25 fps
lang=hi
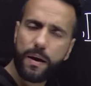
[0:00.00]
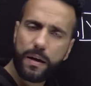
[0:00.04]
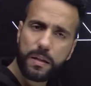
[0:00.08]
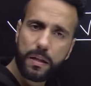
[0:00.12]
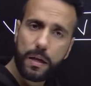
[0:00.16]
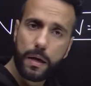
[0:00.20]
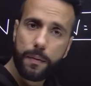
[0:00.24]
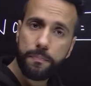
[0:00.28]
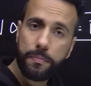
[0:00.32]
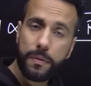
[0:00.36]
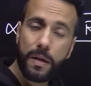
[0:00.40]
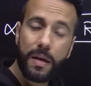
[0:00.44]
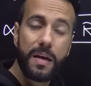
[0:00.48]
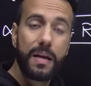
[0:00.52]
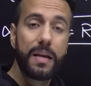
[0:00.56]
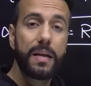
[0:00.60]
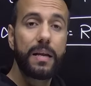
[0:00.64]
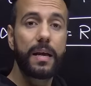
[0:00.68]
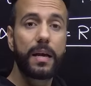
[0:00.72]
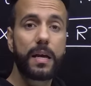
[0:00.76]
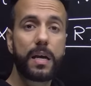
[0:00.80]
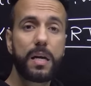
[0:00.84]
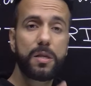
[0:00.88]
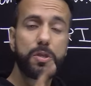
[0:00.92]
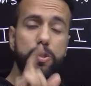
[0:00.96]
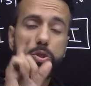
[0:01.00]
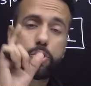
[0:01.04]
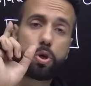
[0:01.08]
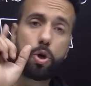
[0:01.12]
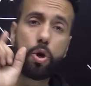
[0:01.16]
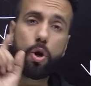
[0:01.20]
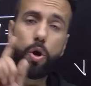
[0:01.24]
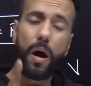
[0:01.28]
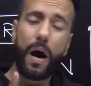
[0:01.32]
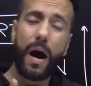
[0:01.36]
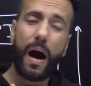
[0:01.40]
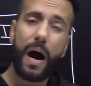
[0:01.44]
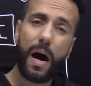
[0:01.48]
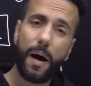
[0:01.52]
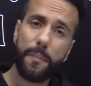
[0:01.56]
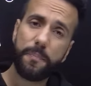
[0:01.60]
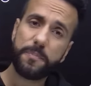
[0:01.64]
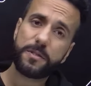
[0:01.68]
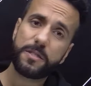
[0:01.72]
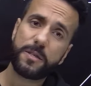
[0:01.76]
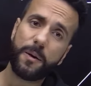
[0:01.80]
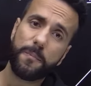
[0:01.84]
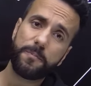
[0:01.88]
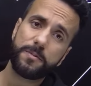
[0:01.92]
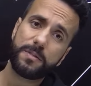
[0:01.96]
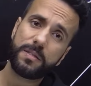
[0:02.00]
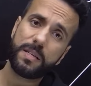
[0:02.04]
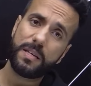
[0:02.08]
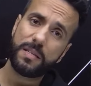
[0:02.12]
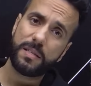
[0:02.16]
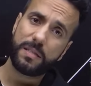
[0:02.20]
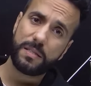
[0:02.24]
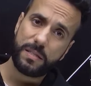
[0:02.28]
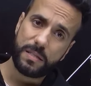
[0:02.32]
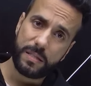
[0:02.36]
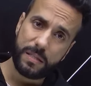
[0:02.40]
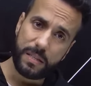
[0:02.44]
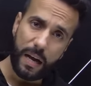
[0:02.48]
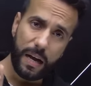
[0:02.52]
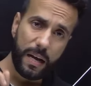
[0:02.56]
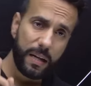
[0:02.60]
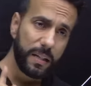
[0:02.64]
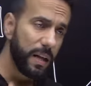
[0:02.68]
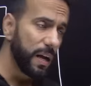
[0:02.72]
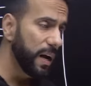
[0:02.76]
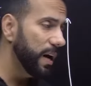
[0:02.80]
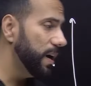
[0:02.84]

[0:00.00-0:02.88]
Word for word: है लेकिन जो आप सबसे ज्यादा